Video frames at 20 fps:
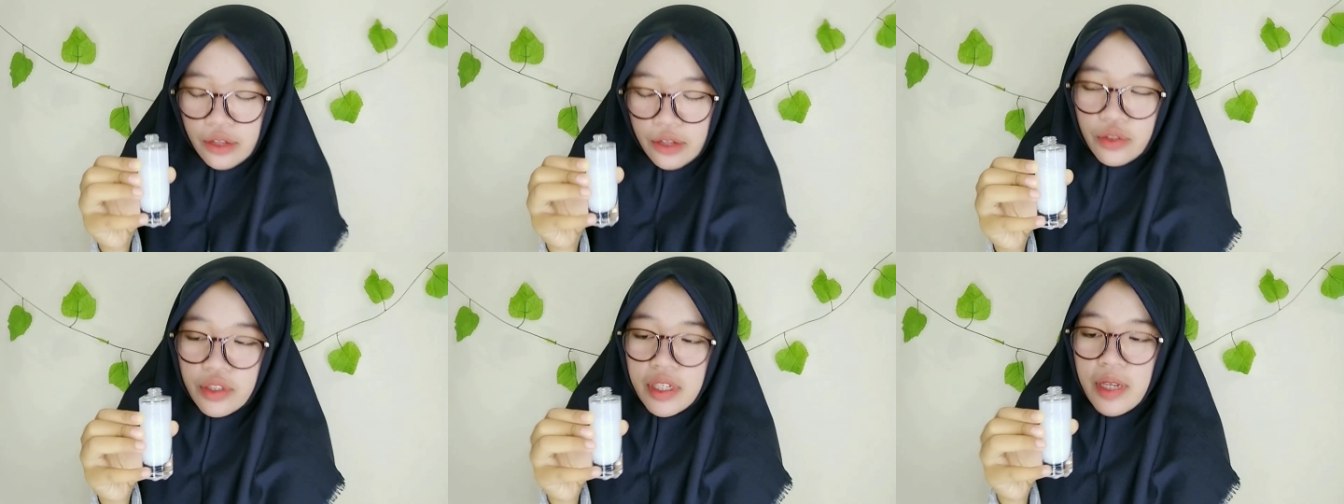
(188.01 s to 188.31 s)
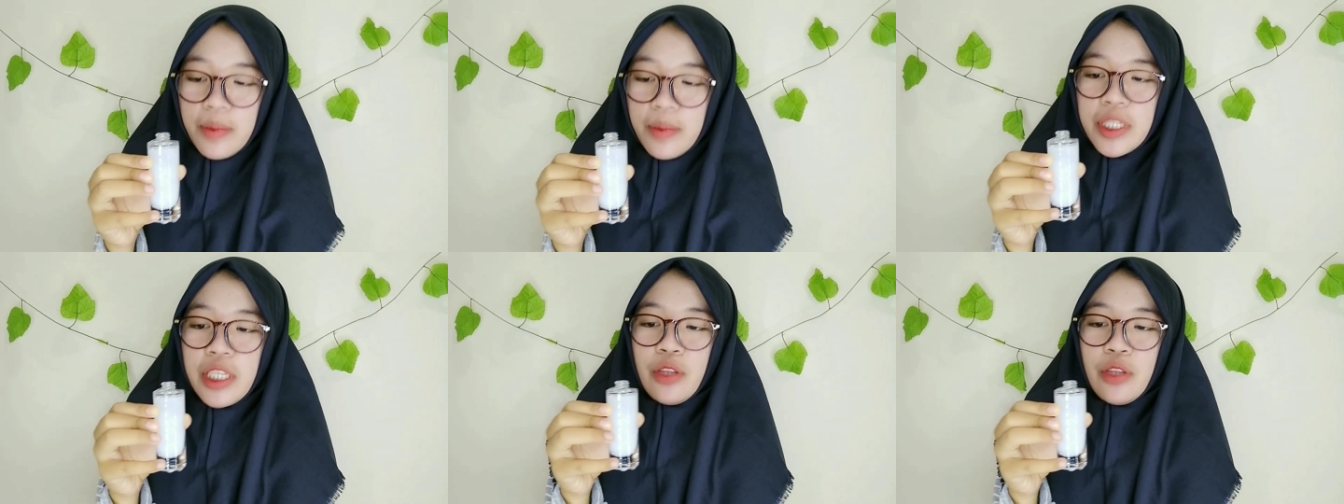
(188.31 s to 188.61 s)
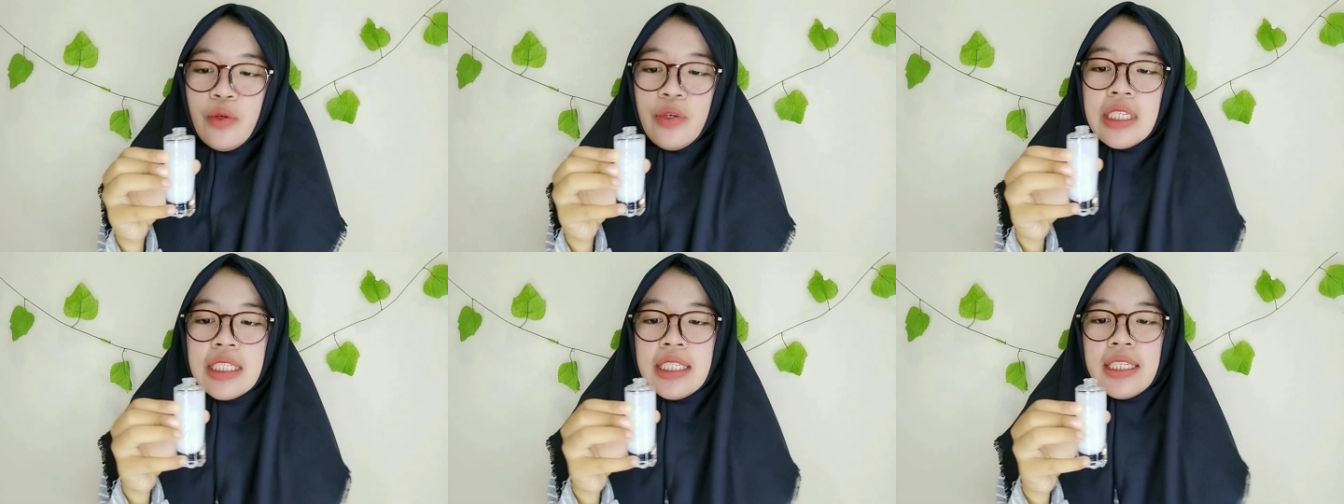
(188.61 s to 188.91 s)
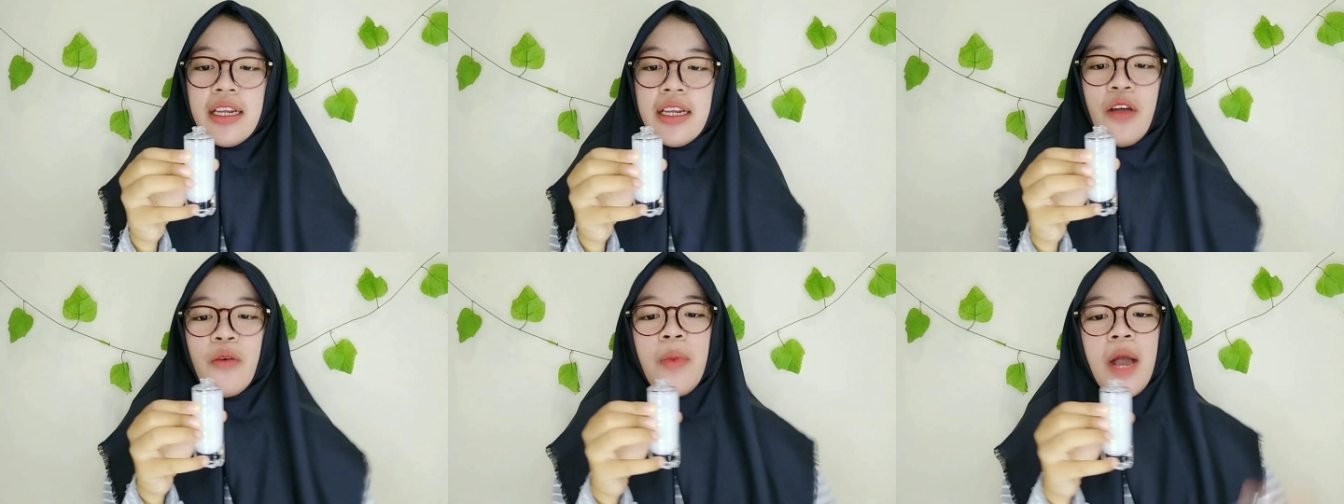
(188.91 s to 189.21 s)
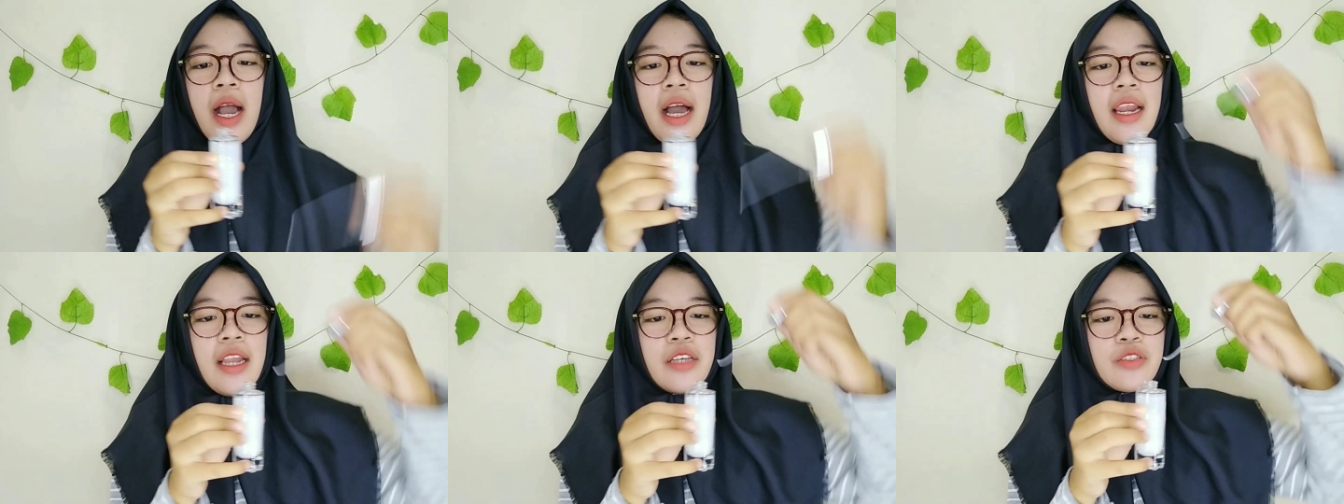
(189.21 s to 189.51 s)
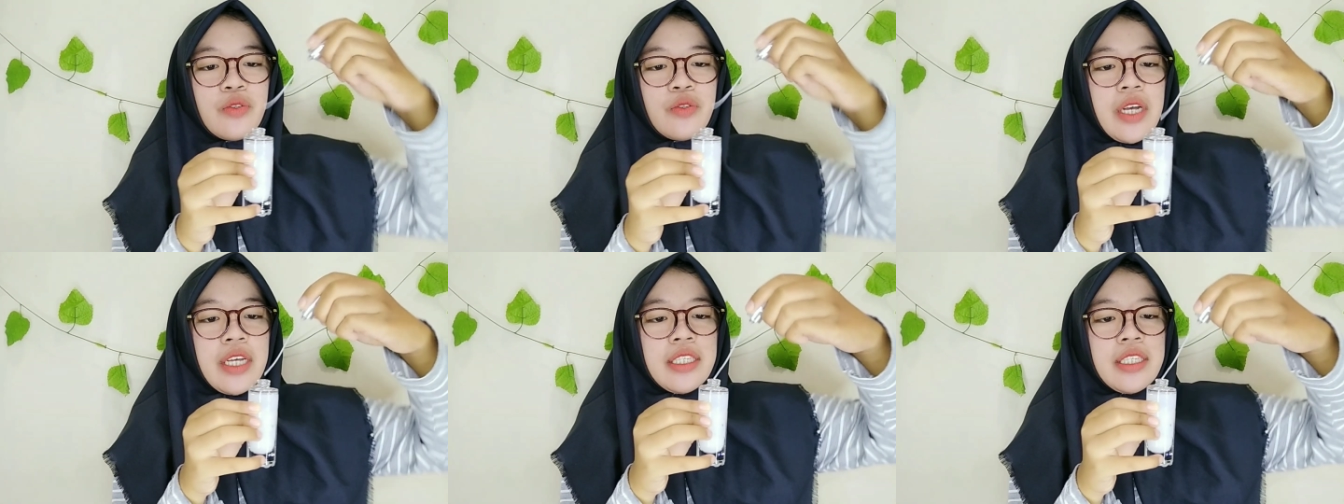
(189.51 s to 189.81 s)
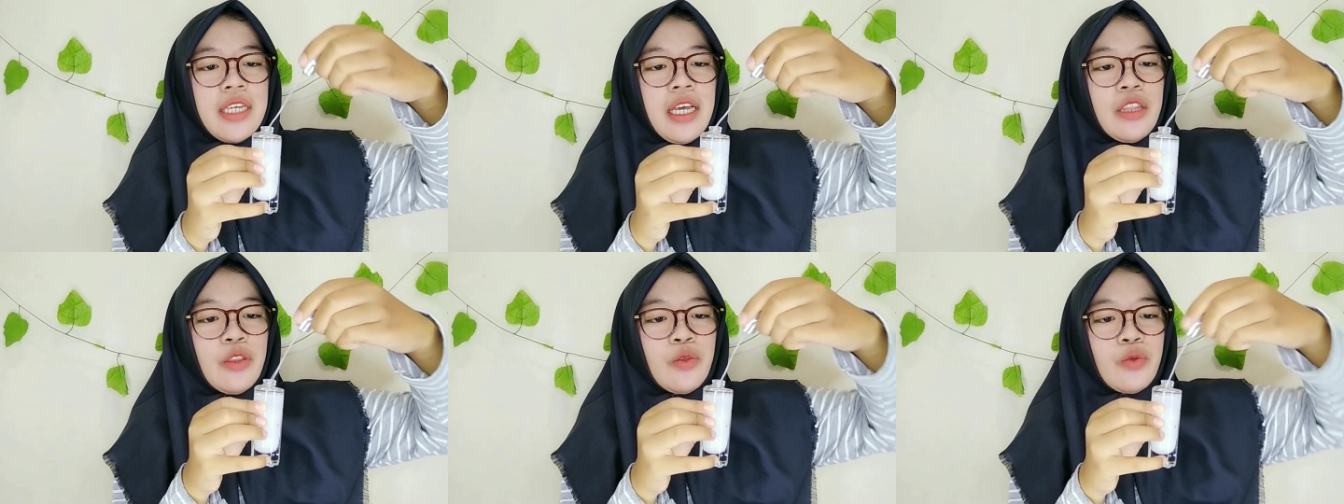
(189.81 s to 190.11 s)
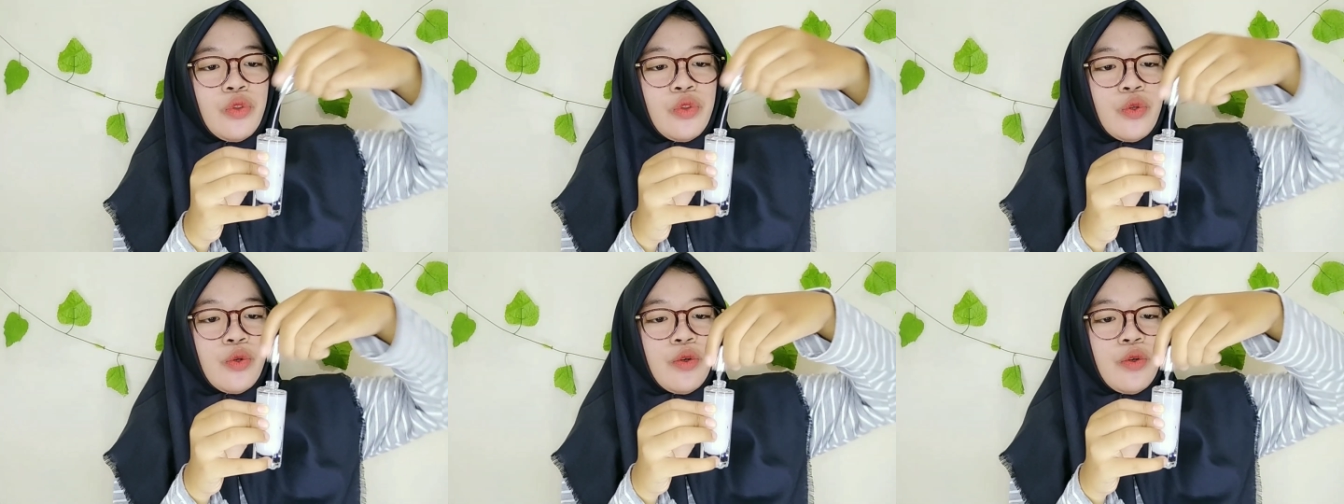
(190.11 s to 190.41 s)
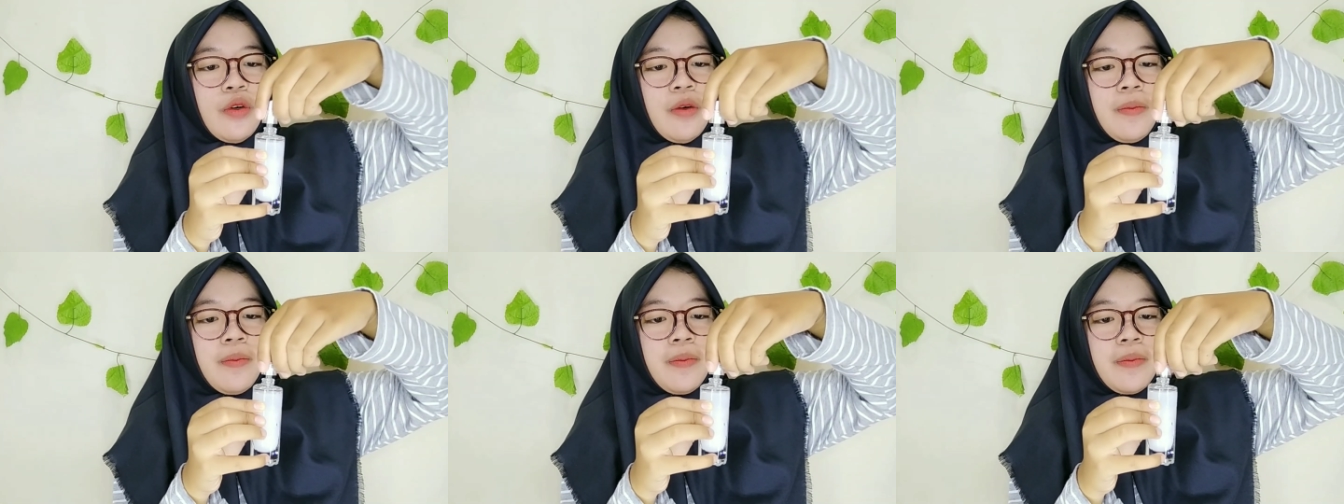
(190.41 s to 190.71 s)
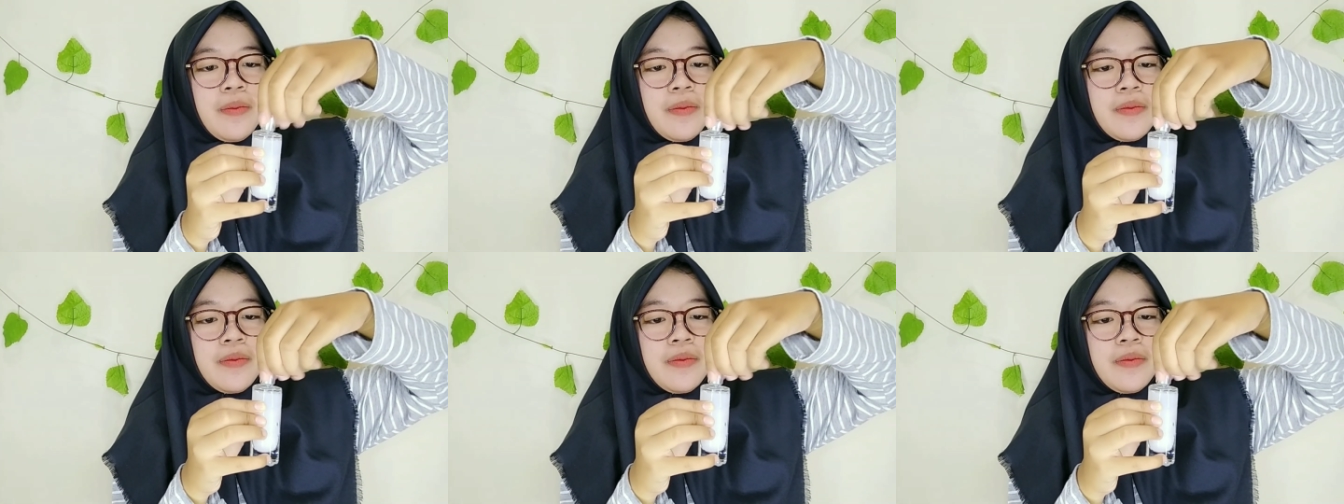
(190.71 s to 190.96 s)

terus habis itu di sini aku bakal langsung aja tutup